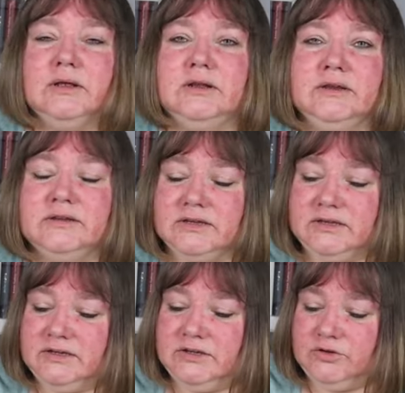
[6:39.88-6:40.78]
klingt
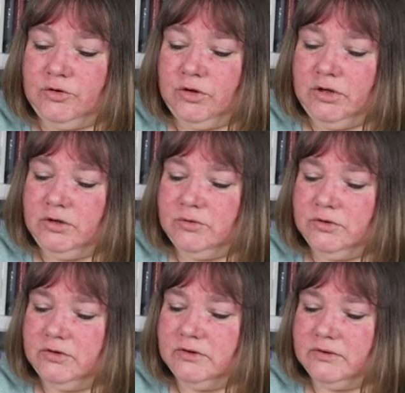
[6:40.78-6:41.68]
richtig toll
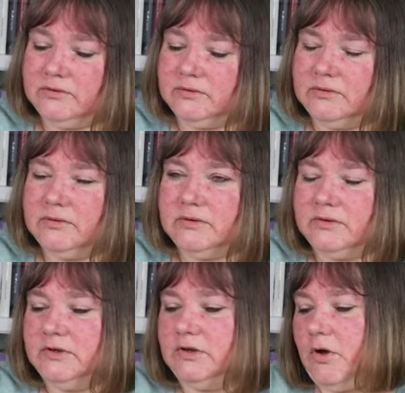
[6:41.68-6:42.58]
und
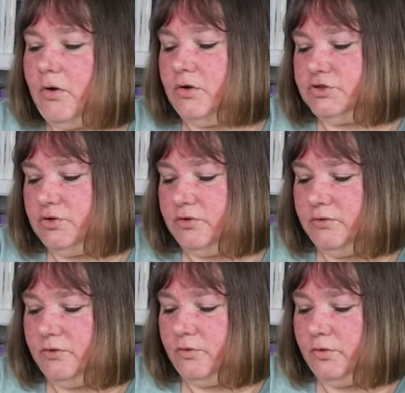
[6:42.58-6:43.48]
sieht auch
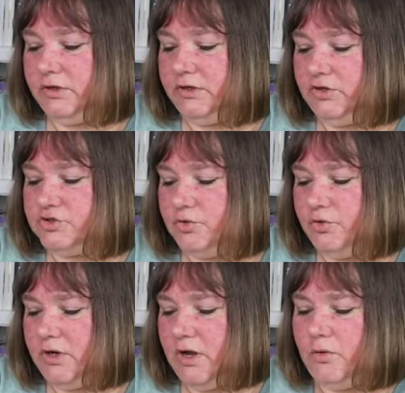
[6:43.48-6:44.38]
schon so richtig
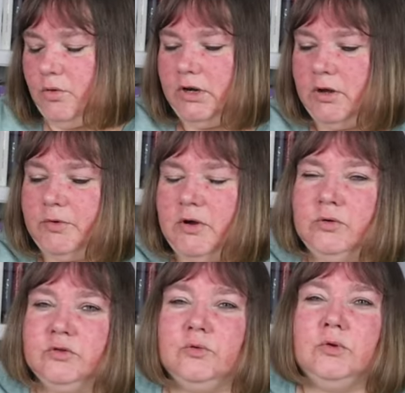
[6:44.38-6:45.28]
schön nach Urlaub aus.